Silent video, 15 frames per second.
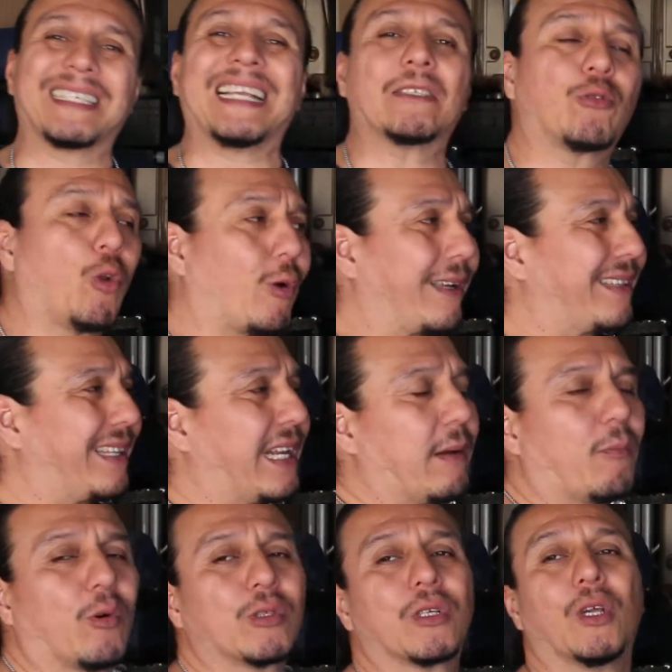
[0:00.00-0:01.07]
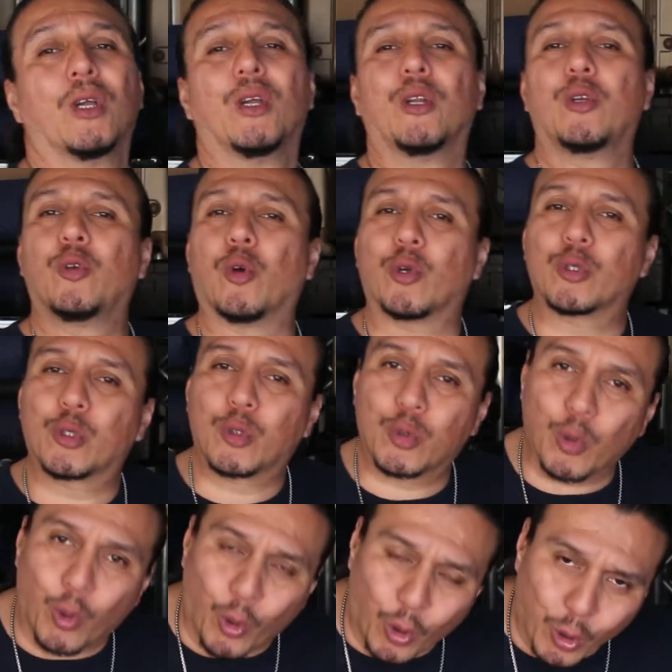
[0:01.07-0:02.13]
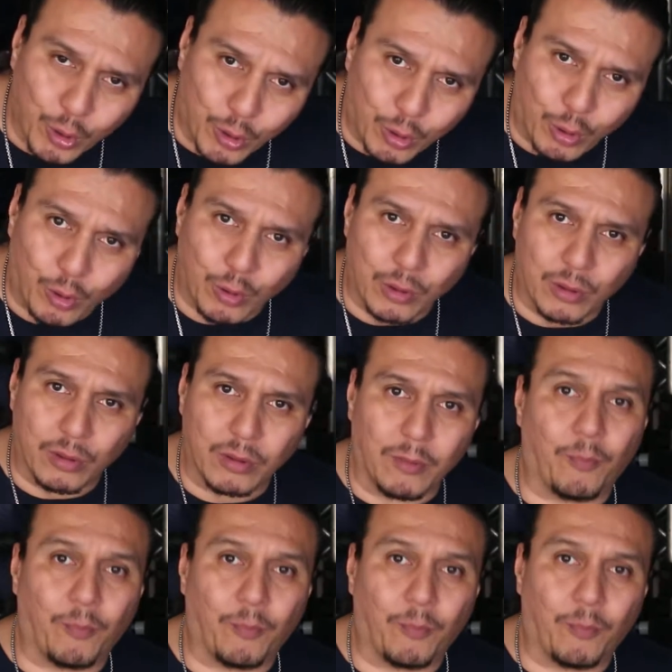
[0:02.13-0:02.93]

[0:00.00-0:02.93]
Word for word: Y esto es lo que tenemos nosotros.